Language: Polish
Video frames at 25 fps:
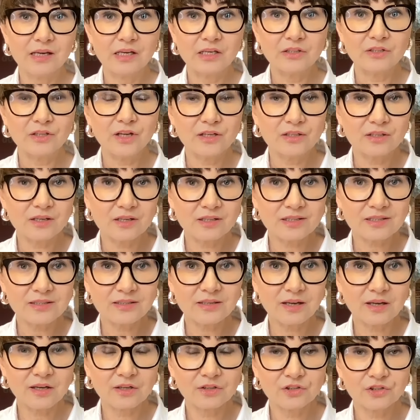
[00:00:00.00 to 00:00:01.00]
nie
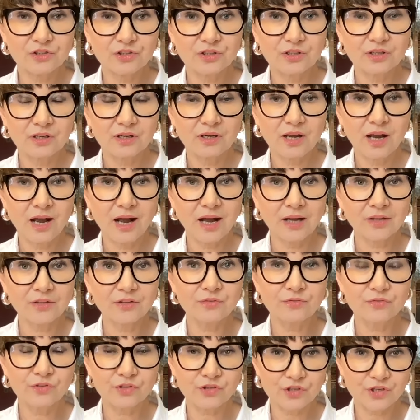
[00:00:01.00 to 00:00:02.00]
jesteś
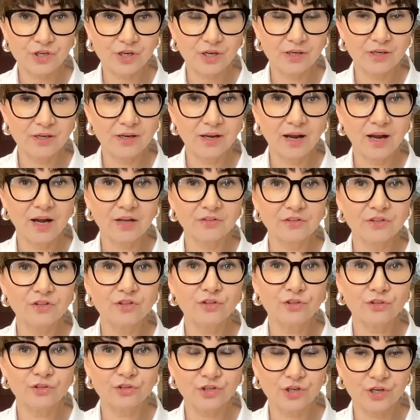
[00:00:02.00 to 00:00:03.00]
ani wyżej, ani
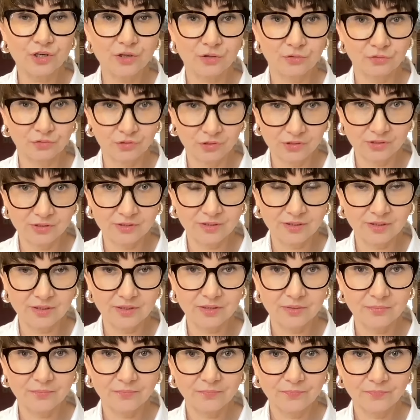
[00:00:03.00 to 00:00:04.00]
niżej od
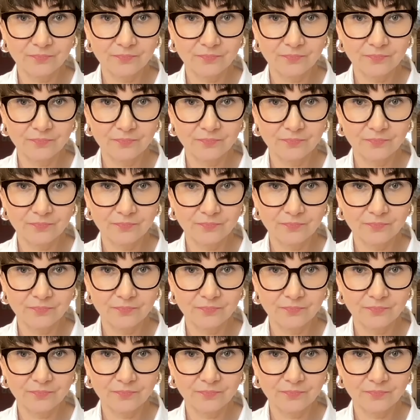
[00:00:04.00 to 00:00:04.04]
innych.